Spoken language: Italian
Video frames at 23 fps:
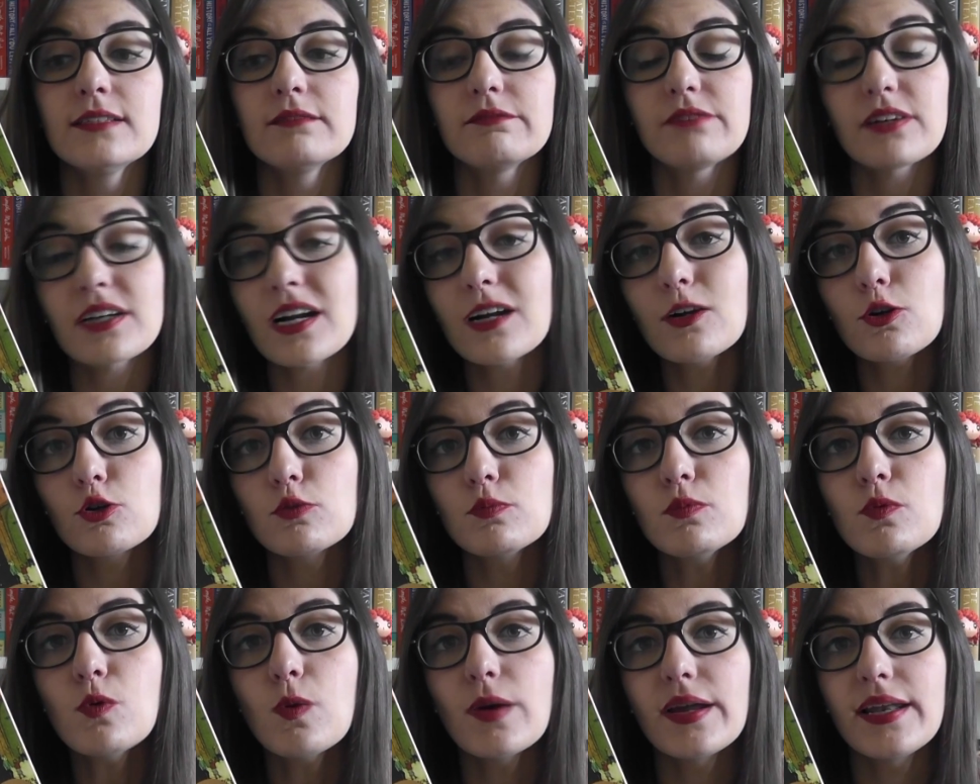Faranno
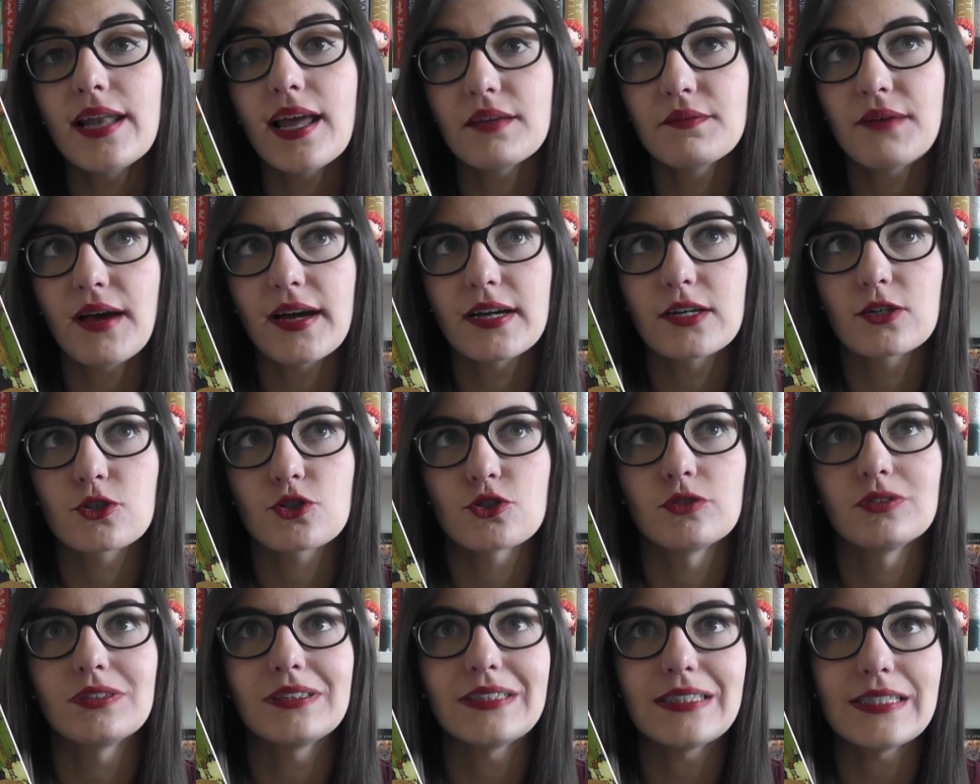comunque i live
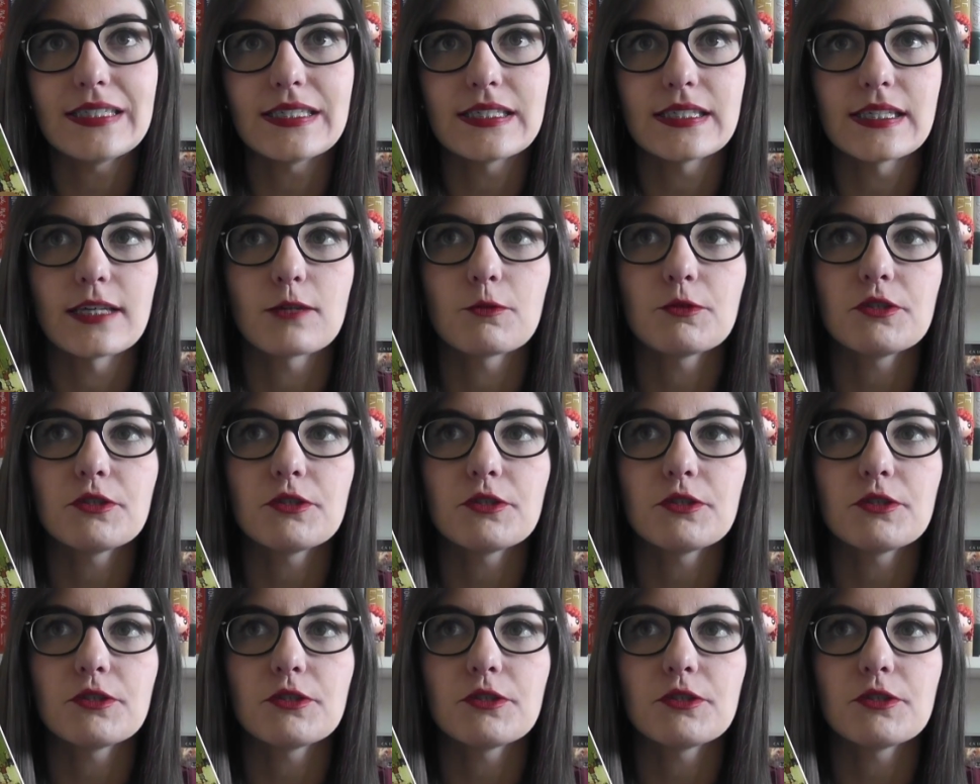action Disney,